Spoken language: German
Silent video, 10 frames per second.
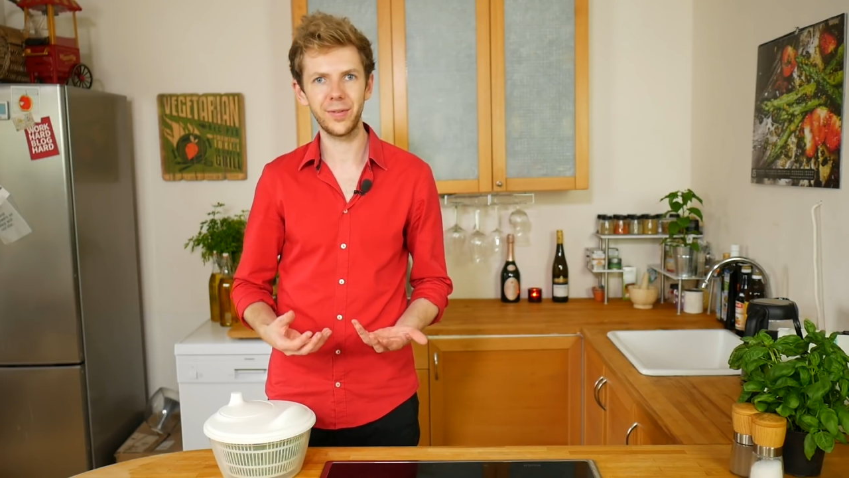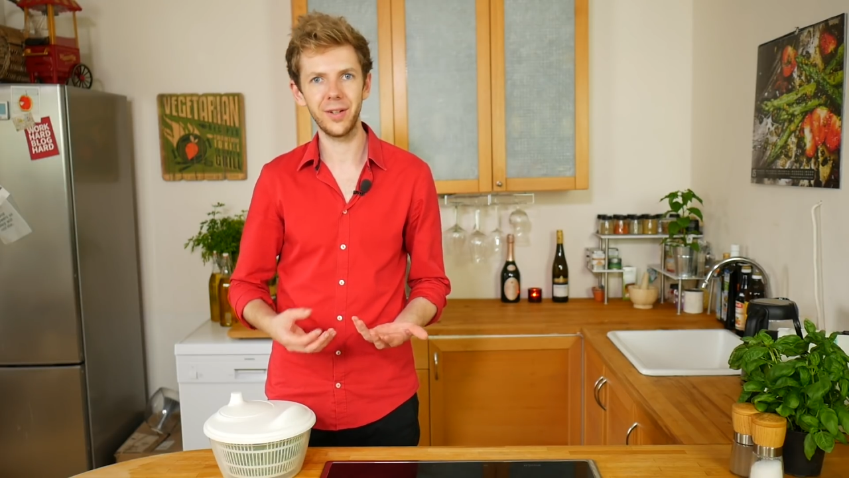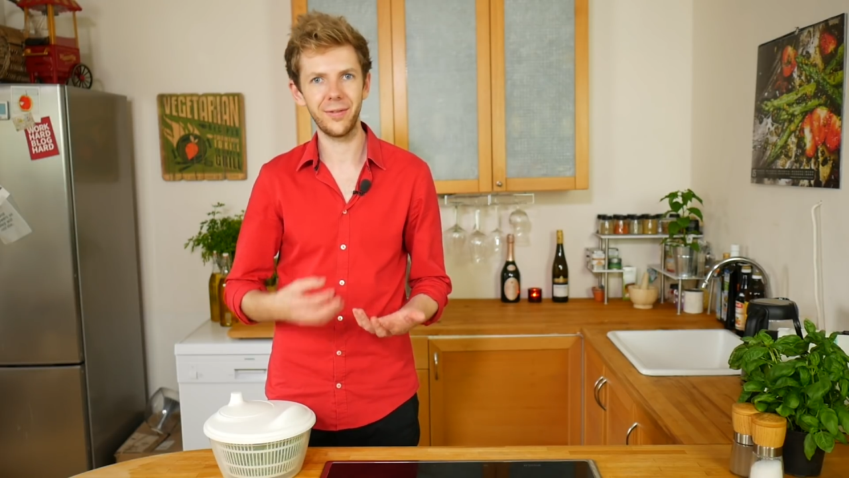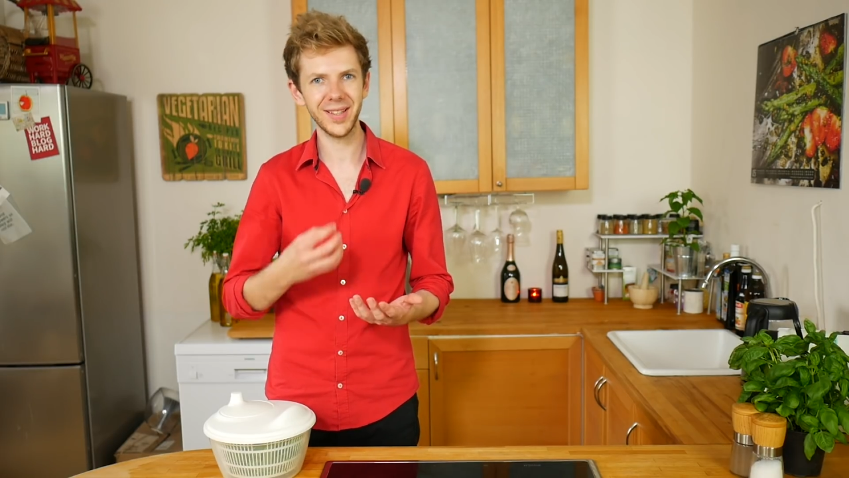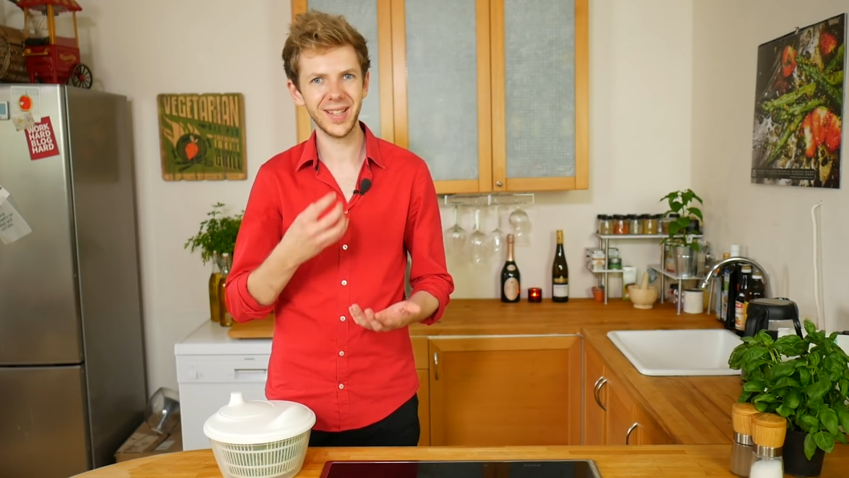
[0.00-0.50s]

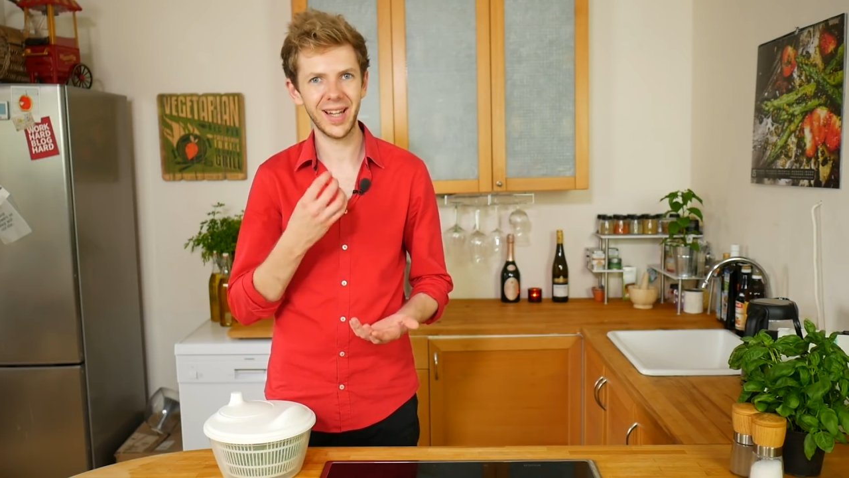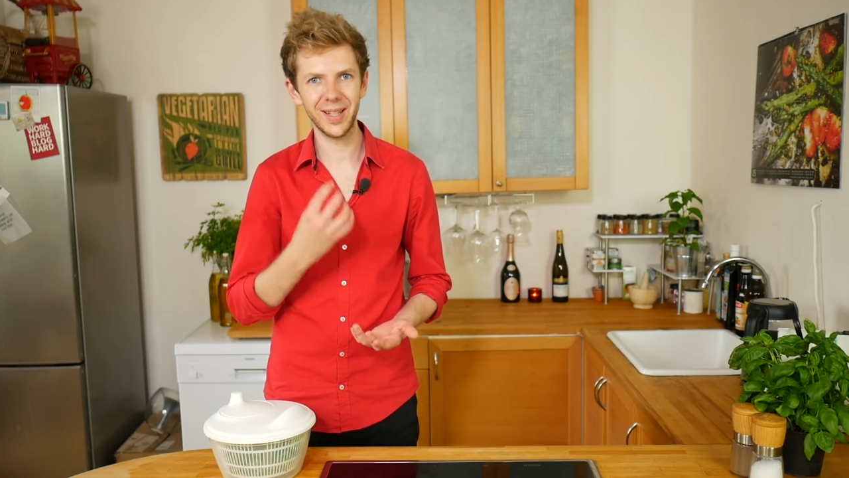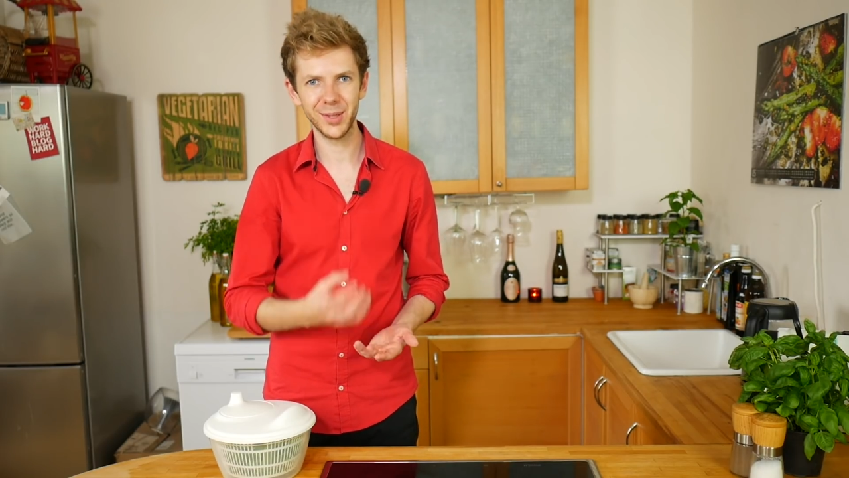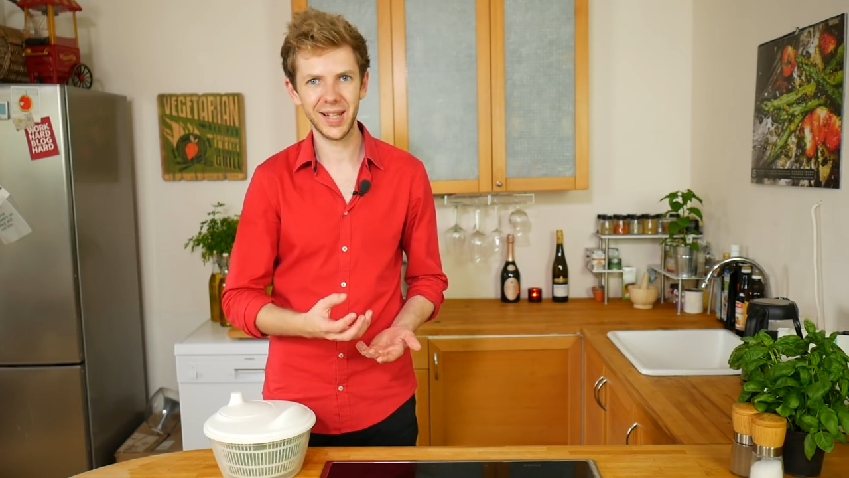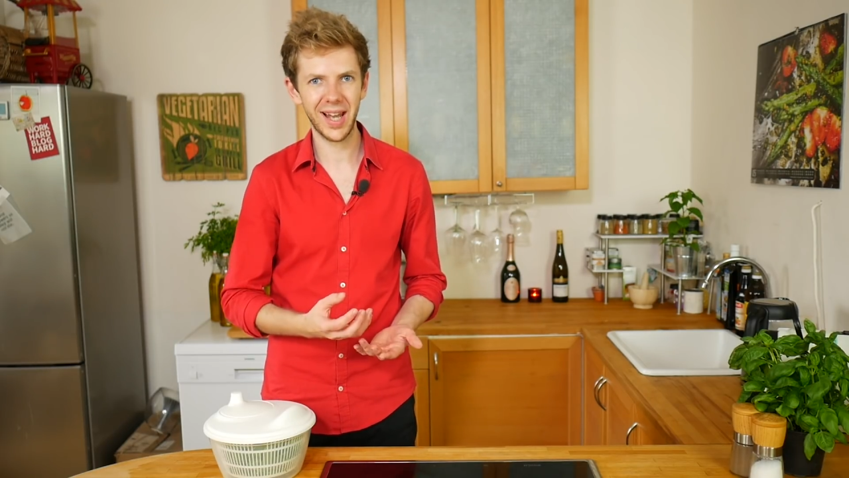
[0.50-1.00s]
viel Wasser an
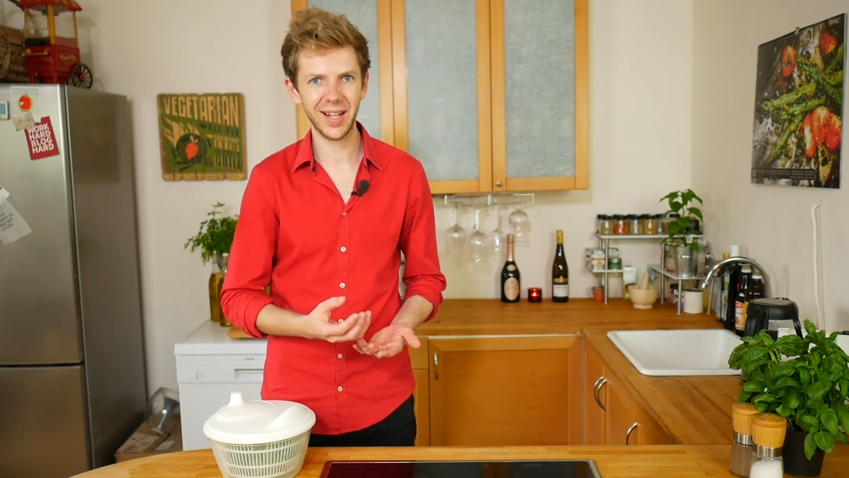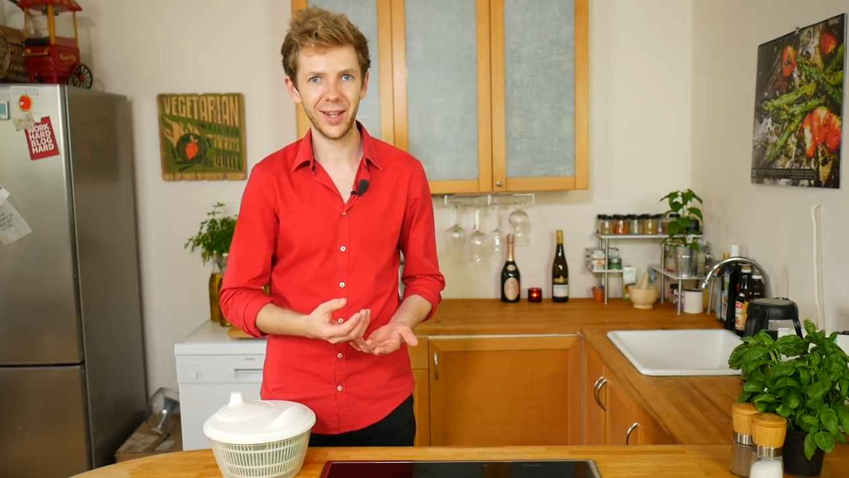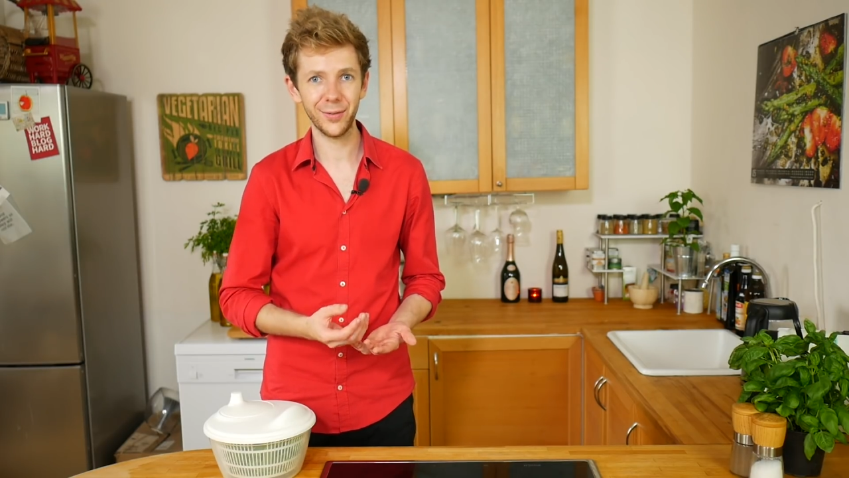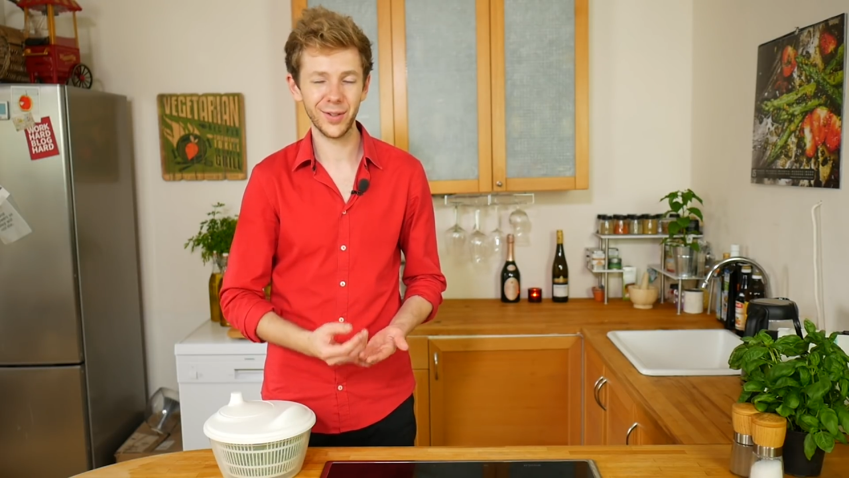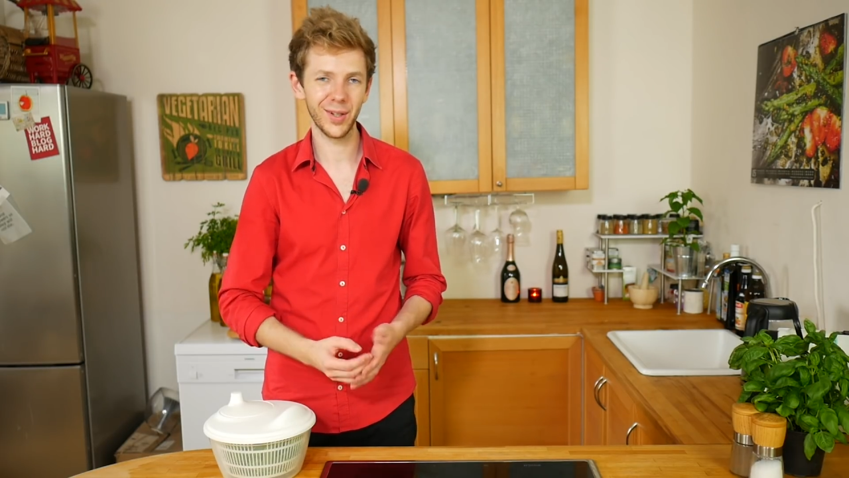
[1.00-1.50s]
dem Salat
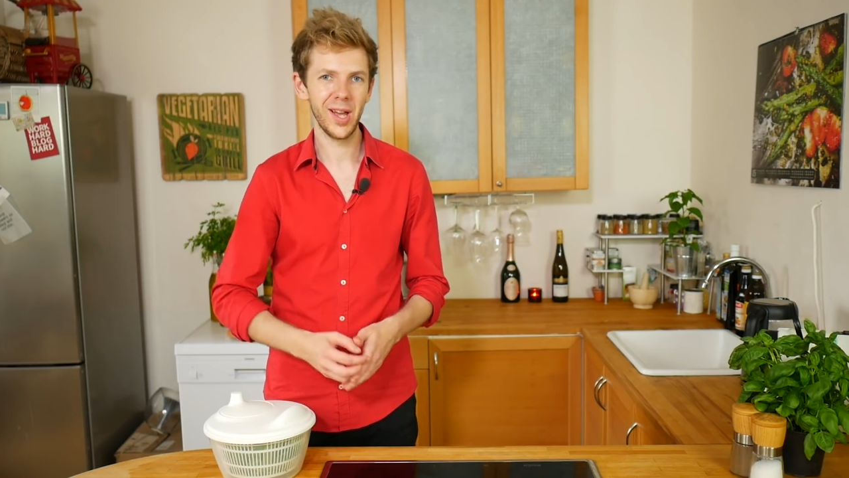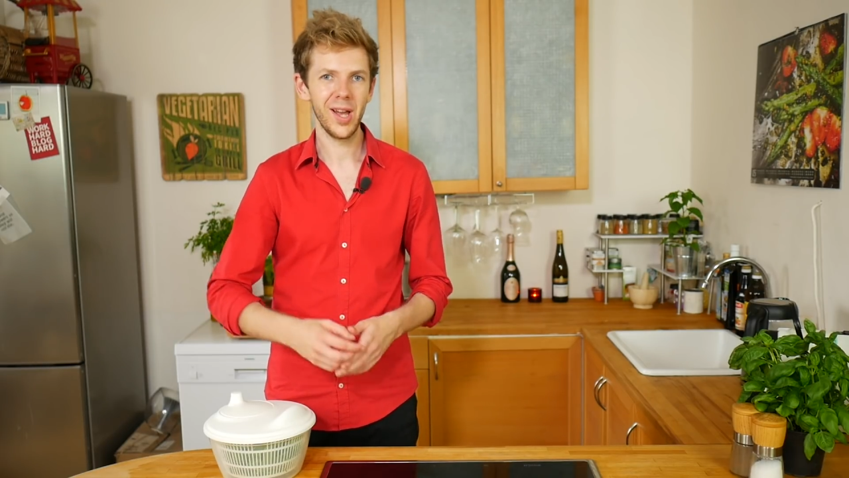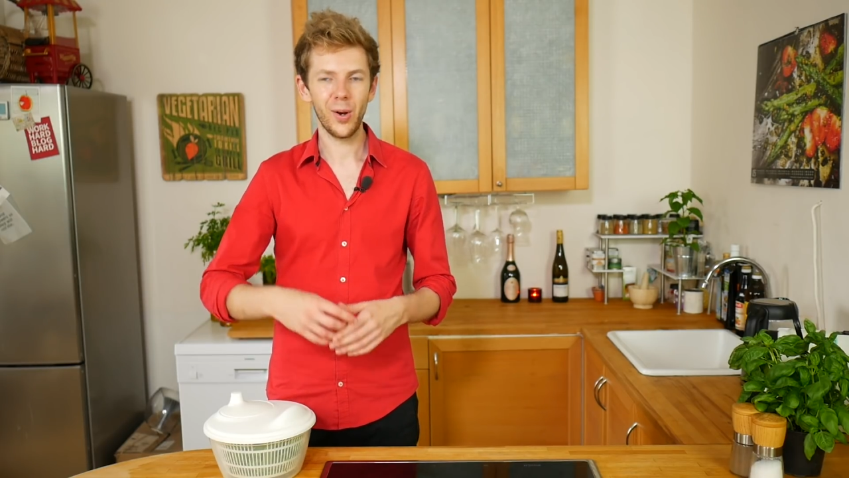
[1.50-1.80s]
heften